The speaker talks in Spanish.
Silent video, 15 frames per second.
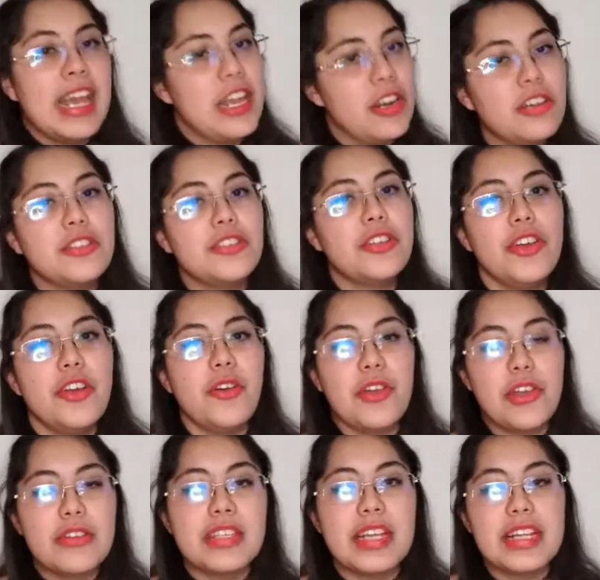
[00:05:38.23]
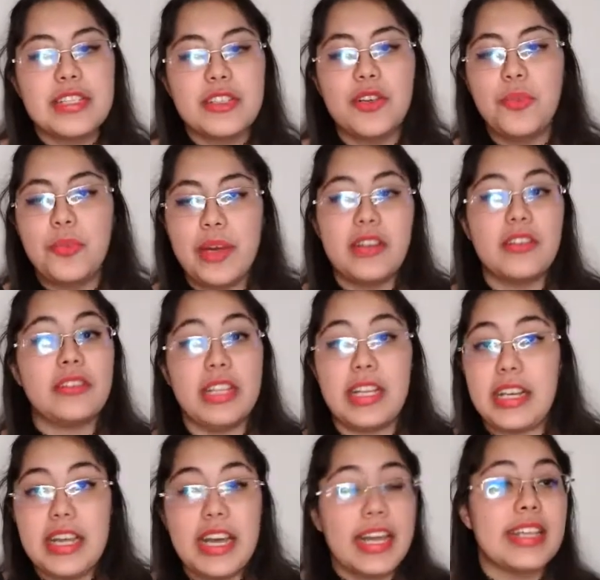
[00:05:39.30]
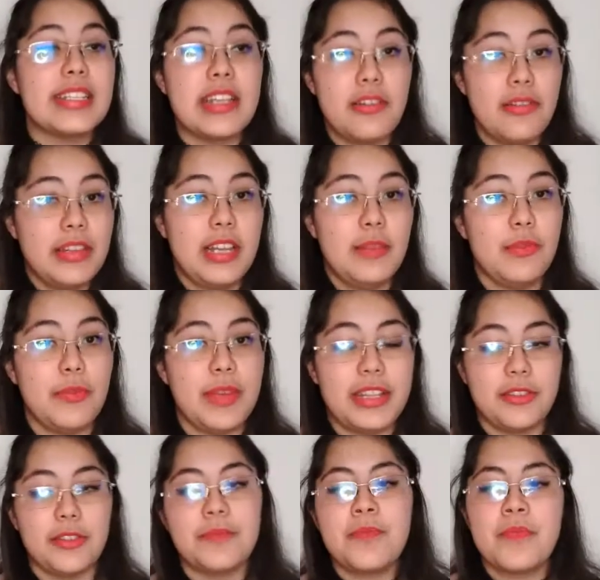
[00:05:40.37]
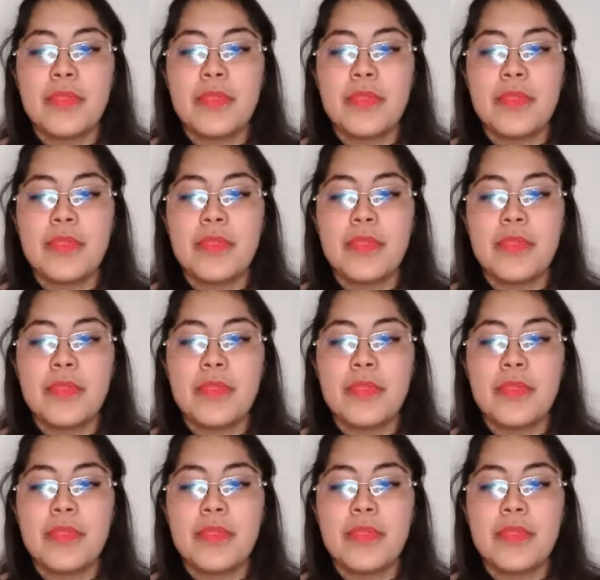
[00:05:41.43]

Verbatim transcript: No estoy orgullosa de eso, pero tenía que hacerlo en el momento.